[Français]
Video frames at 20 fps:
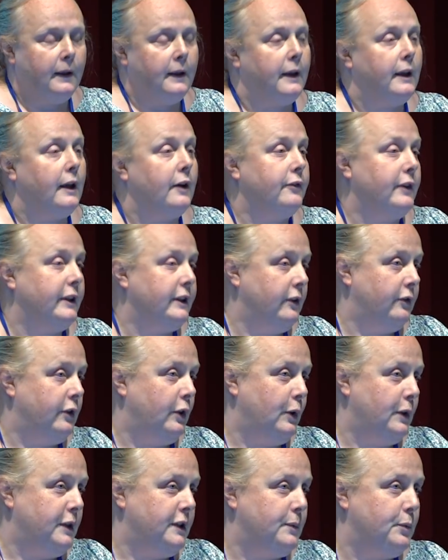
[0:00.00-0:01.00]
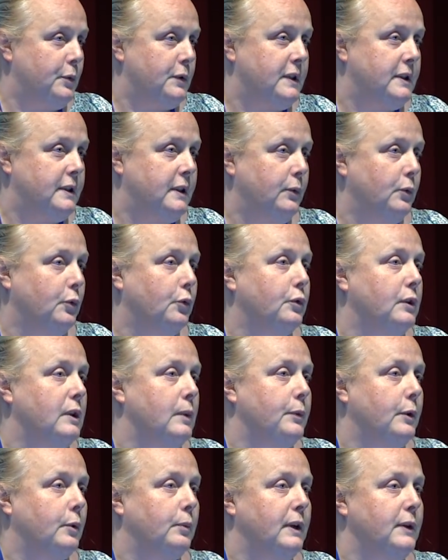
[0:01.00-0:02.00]
Et afin d'évaluer le dispositif, donc on
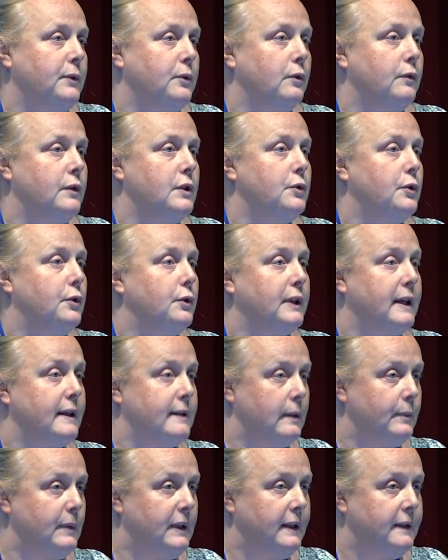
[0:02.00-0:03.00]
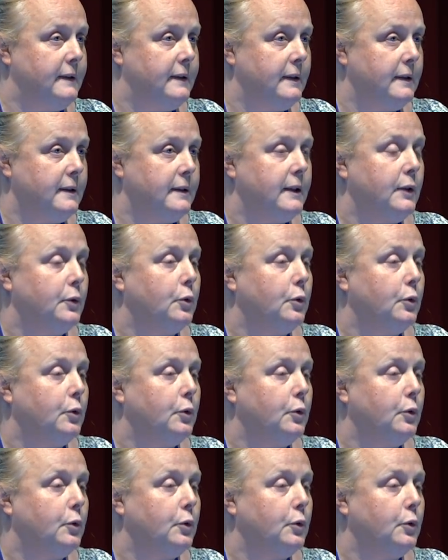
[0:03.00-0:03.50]
a mis en place une fiche de traçabilité qui